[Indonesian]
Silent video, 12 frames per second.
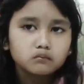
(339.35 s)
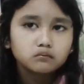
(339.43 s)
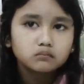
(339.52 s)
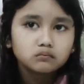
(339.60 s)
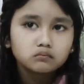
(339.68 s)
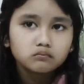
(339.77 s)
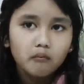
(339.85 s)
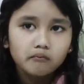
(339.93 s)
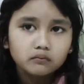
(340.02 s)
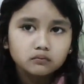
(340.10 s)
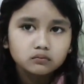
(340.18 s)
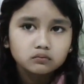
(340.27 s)
kiri jalan
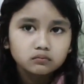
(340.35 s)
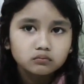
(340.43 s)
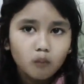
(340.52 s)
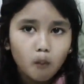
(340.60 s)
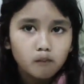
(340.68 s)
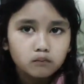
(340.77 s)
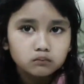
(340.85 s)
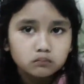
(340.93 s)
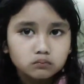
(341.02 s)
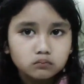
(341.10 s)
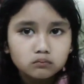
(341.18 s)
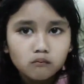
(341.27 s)
tepatnya di
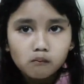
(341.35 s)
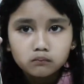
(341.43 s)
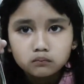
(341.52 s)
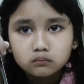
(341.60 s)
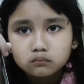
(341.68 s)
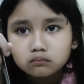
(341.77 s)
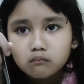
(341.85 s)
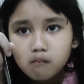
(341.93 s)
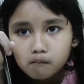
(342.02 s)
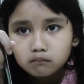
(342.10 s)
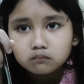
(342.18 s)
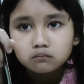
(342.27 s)
seberang makam
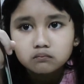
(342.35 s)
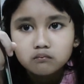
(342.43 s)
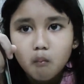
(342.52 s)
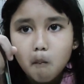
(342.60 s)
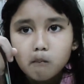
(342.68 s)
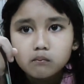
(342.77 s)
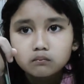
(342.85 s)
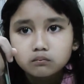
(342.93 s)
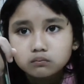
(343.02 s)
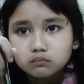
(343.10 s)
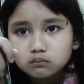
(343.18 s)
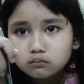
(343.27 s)
pasti ada mie
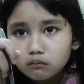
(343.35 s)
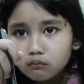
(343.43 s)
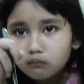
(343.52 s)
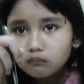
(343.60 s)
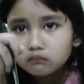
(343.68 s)
ayam di situ